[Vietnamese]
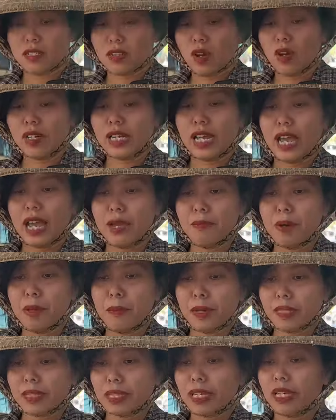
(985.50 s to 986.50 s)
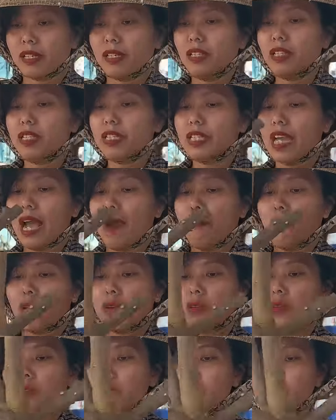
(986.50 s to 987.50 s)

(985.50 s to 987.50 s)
Con này hai bên mặt tiền nó như nhau rồi cô chú